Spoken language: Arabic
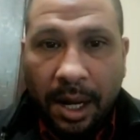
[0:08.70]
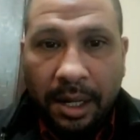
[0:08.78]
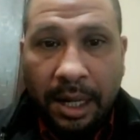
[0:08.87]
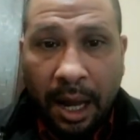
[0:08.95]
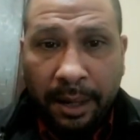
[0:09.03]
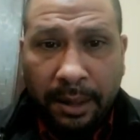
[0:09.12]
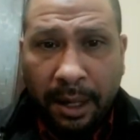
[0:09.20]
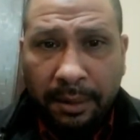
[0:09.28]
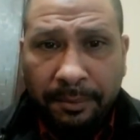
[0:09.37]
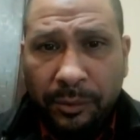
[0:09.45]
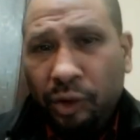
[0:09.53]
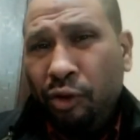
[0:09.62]
النهارده
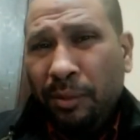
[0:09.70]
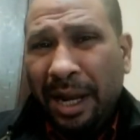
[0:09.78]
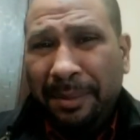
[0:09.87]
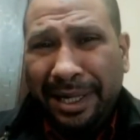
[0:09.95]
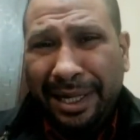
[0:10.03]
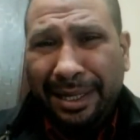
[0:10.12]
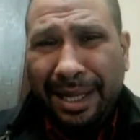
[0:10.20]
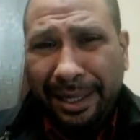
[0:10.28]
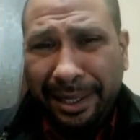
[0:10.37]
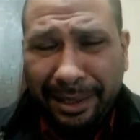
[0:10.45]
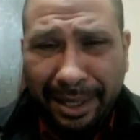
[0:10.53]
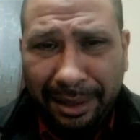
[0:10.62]
يوم جميل جدا
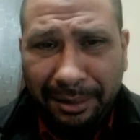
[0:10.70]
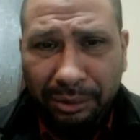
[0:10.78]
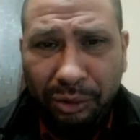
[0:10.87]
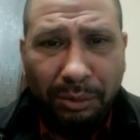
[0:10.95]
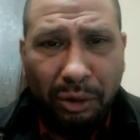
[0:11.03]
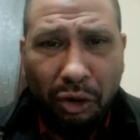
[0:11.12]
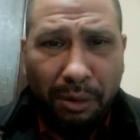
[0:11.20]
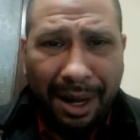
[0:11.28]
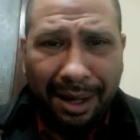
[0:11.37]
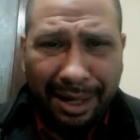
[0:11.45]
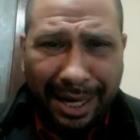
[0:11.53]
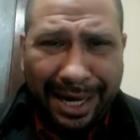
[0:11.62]
جدا يوم
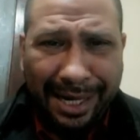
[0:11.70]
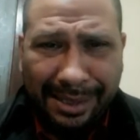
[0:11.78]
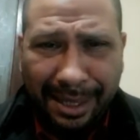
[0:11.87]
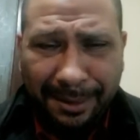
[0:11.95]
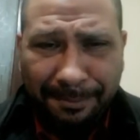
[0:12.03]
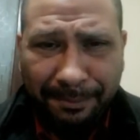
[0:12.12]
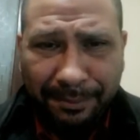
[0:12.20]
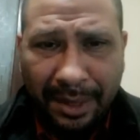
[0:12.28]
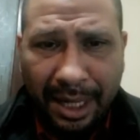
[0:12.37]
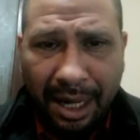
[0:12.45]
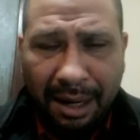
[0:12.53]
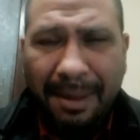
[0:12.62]
الجمعه اجازه
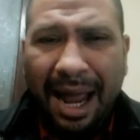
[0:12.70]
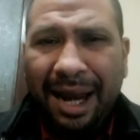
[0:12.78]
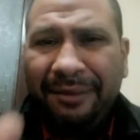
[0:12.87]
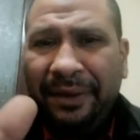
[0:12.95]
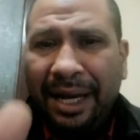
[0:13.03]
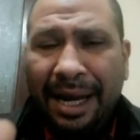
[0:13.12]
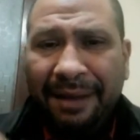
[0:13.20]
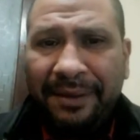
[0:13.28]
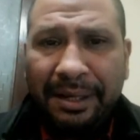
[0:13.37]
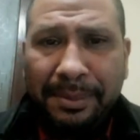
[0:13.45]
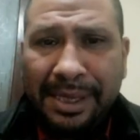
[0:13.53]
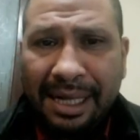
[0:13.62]
المحلات فعلا
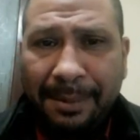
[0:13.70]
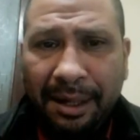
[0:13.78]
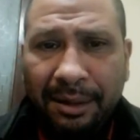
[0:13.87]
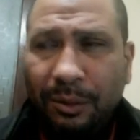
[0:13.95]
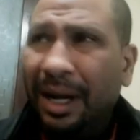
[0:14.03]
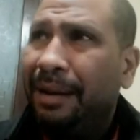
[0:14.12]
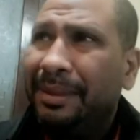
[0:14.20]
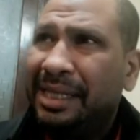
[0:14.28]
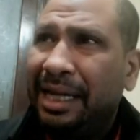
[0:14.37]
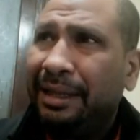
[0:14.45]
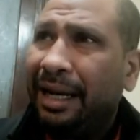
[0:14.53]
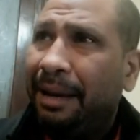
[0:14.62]
قفلت من سبعة ولا من
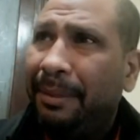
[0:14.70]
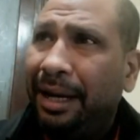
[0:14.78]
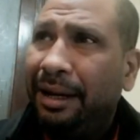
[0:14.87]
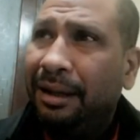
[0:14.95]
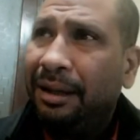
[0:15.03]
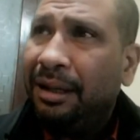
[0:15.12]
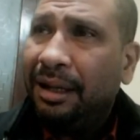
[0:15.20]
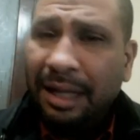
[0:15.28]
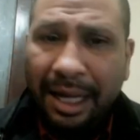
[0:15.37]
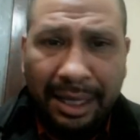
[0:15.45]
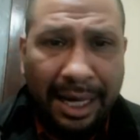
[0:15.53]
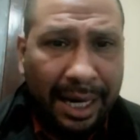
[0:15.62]
ستة كمان
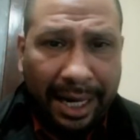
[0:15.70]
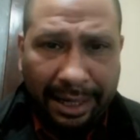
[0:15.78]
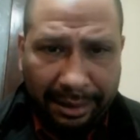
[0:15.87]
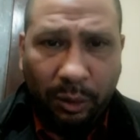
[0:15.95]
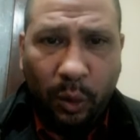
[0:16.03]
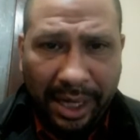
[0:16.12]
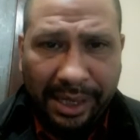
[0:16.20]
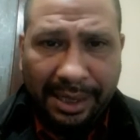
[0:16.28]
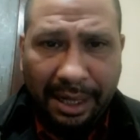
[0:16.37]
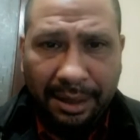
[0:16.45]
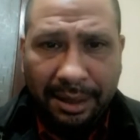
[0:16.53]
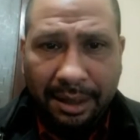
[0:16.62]
الدنيا كانت
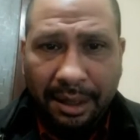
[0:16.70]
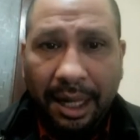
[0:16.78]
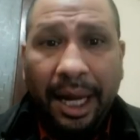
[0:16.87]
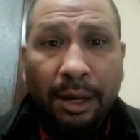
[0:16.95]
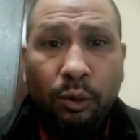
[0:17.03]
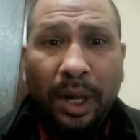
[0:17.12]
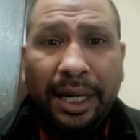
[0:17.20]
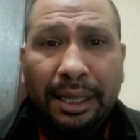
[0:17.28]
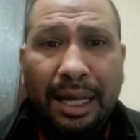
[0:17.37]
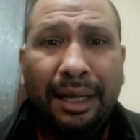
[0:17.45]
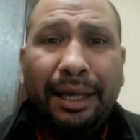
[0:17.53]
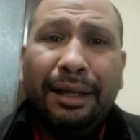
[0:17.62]
كويسه حلوه
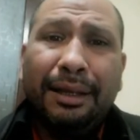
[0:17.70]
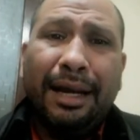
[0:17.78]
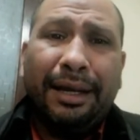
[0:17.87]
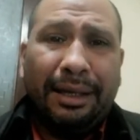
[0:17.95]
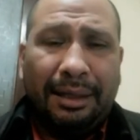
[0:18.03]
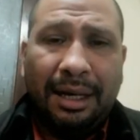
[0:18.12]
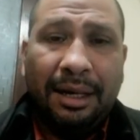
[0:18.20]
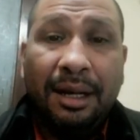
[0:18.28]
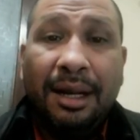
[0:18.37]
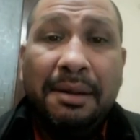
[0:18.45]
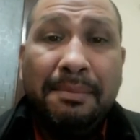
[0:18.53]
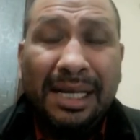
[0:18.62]
جدا جدا جدا
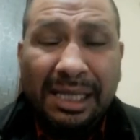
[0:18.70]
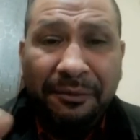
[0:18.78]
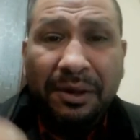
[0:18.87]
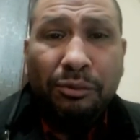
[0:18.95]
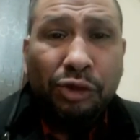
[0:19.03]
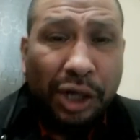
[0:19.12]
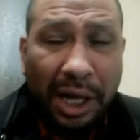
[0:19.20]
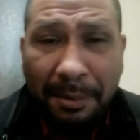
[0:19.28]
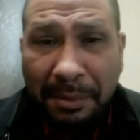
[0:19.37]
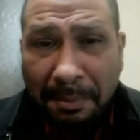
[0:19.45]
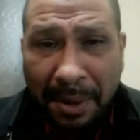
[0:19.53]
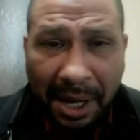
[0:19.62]
بس في مشكله من
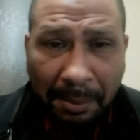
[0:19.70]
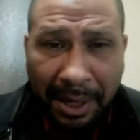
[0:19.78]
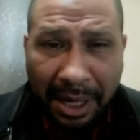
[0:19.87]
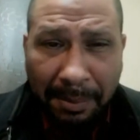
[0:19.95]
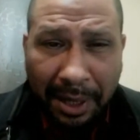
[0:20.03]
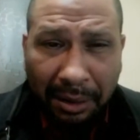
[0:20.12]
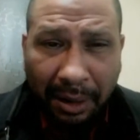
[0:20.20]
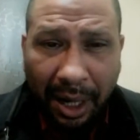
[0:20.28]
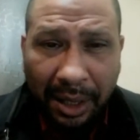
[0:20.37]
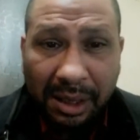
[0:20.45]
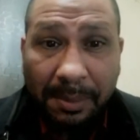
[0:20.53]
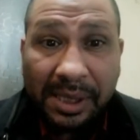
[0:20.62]
امبارح بالليل بدات
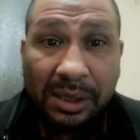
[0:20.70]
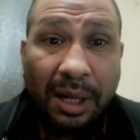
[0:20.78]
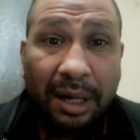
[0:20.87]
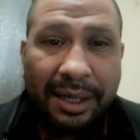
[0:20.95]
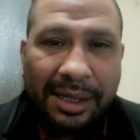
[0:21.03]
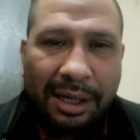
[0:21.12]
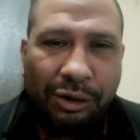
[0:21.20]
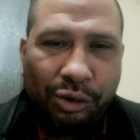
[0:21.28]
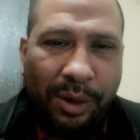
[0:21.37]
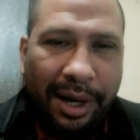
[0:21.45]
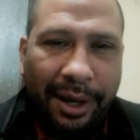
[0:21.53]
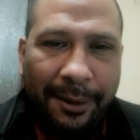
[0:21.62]
الاحظها بس النهارده زادت
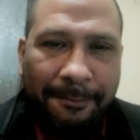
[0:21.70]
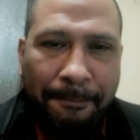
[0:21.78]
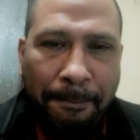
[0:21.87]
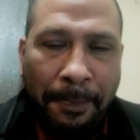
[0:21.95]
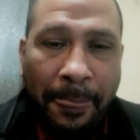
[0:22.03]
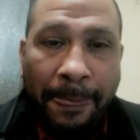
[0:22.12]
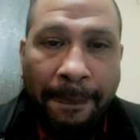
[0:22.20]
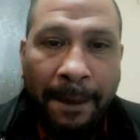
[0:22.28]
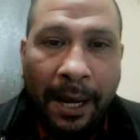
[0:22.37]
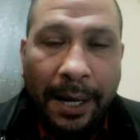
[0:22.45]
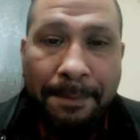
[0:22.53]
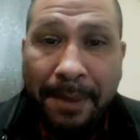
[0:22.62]
شويه
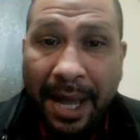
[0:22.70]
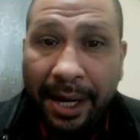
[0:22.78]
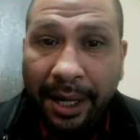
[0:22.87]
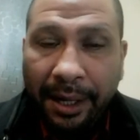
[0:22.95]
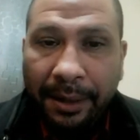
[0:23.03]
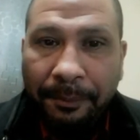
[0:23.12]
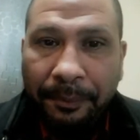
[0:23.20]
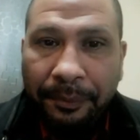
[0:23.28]
امبارح